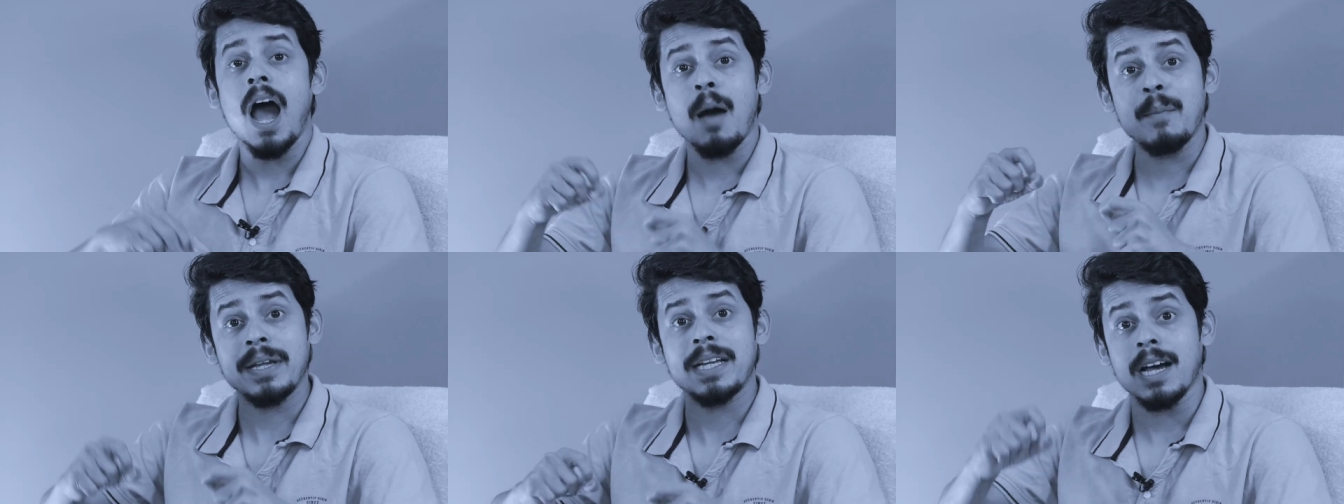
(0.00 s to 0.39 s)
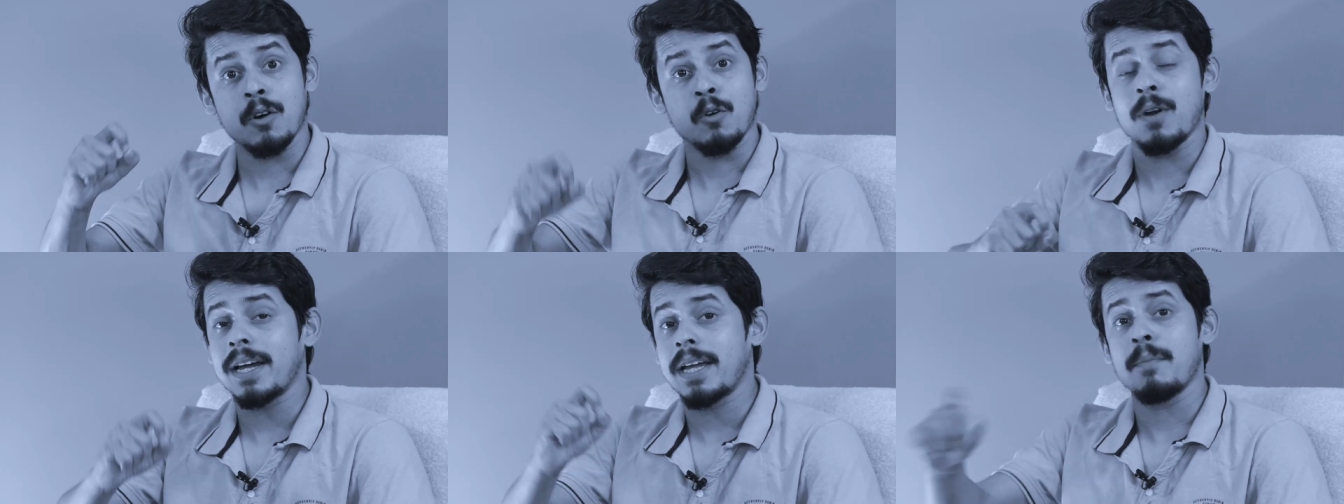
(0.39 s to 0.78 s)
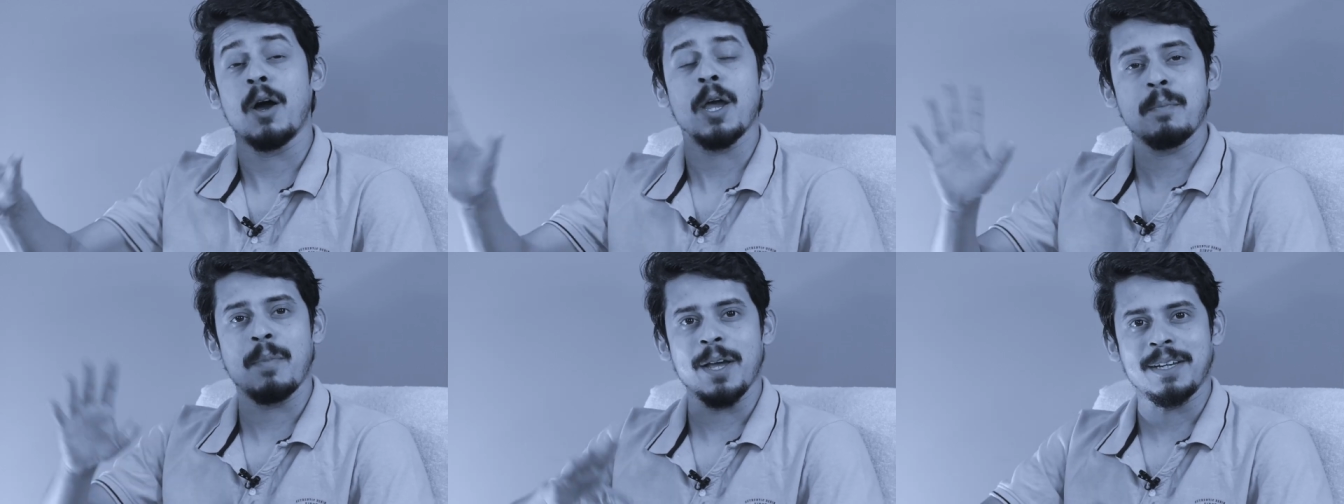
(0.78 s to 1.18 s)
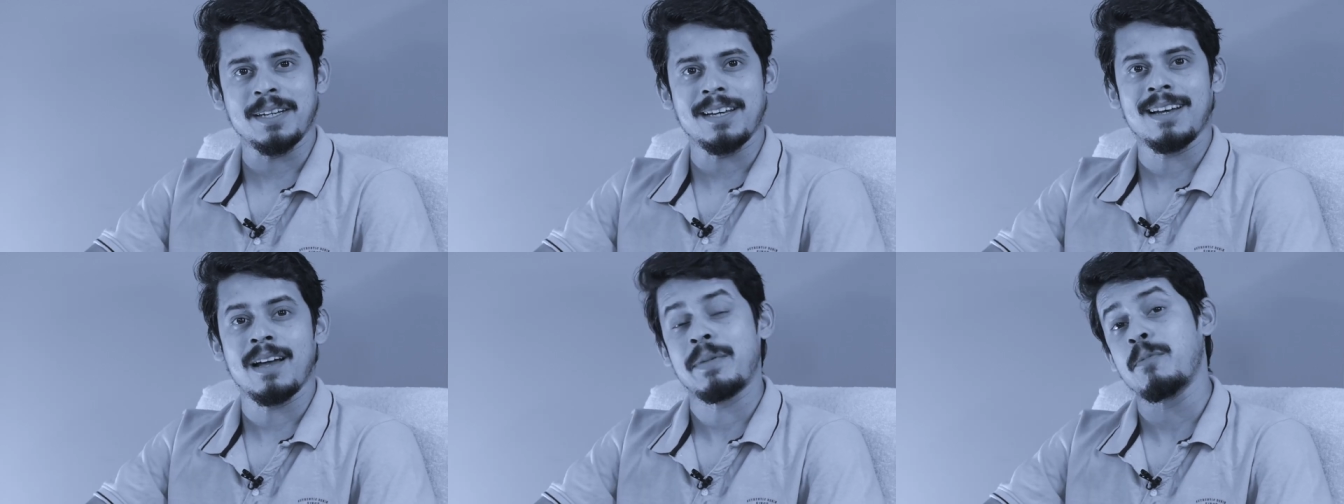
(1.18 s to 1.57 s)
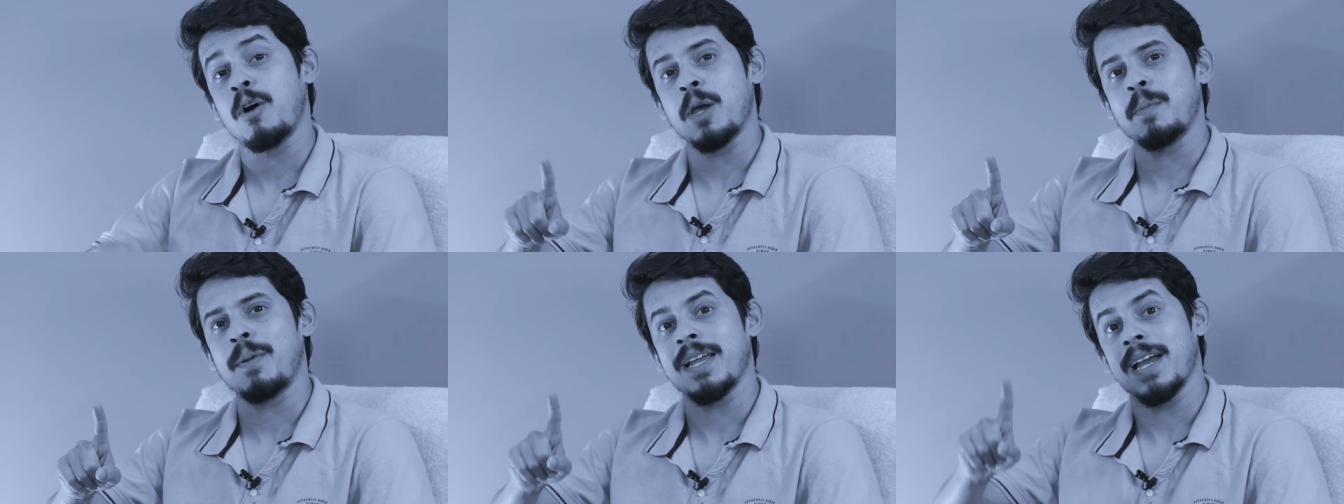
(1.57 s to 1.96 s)
আমি করোনাকে ভয় পাই না আমি
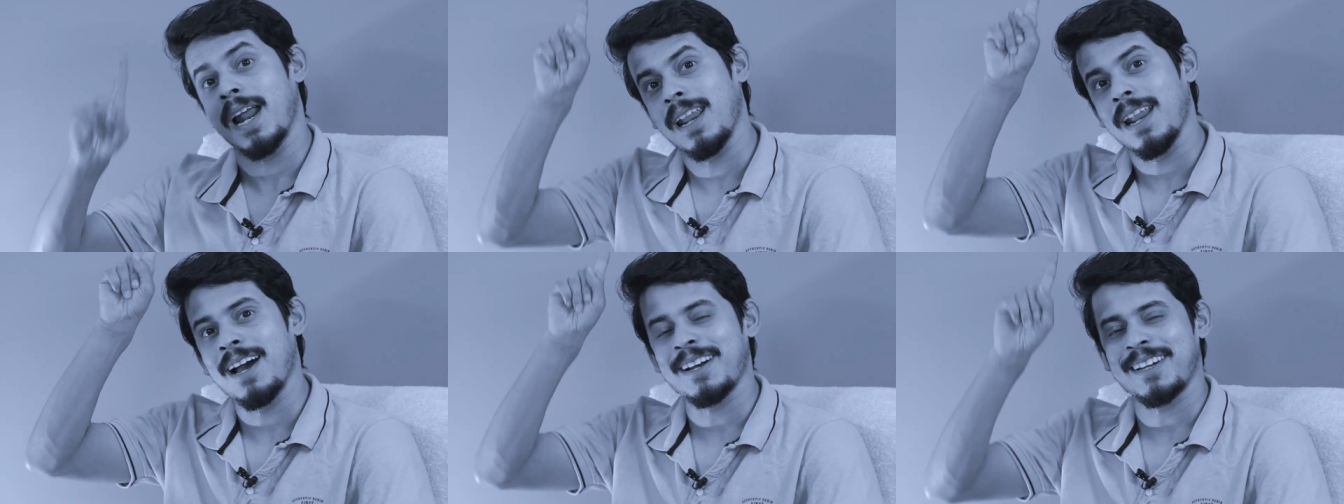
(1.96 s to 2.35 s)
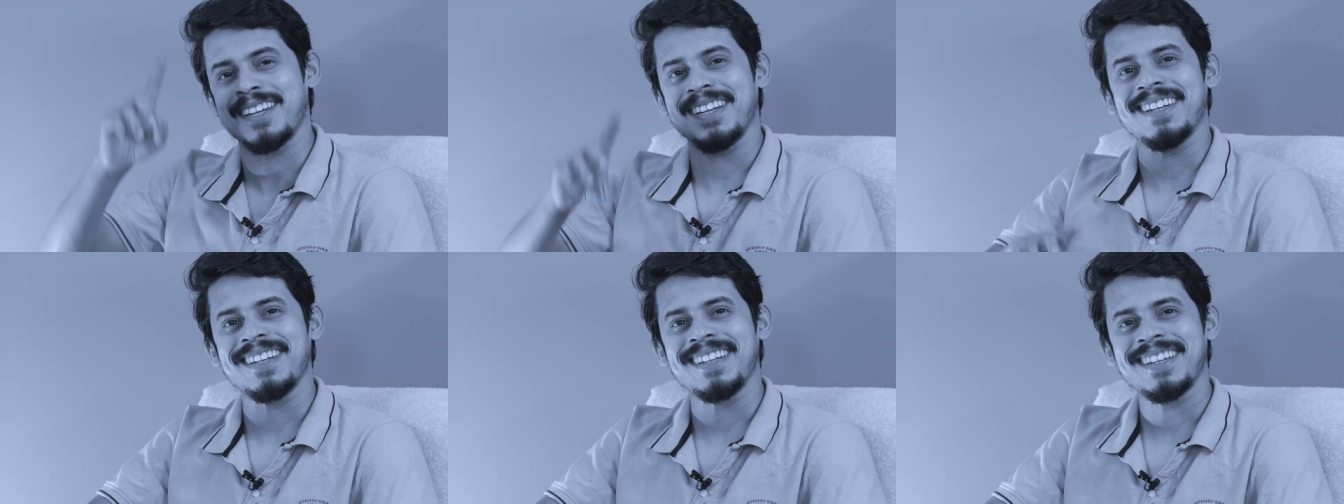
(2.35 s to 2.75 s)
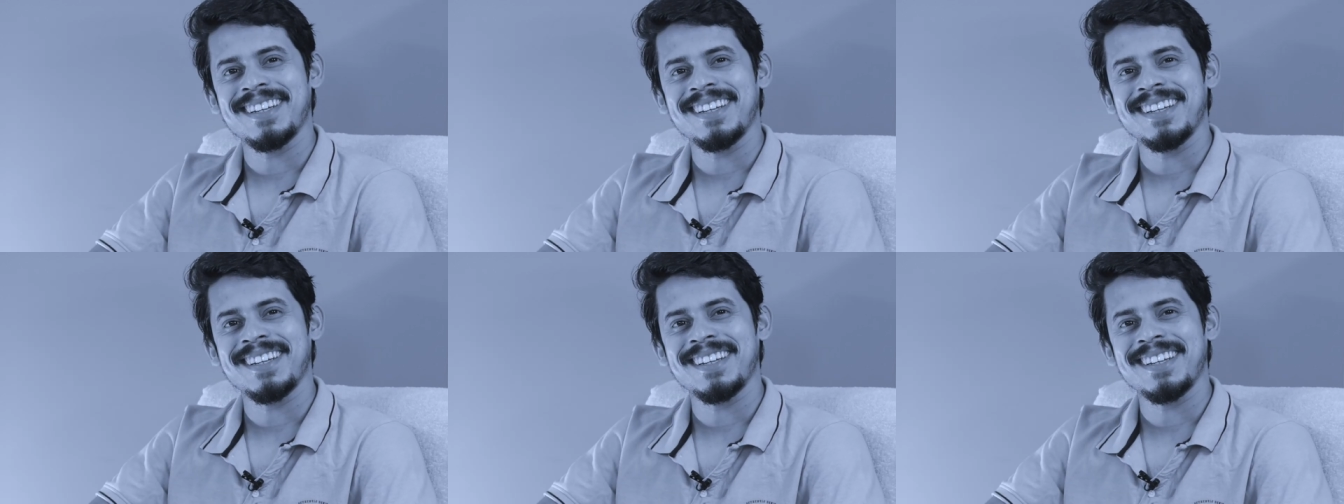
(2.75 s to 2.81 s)
ভয় পাই আল্লাহকে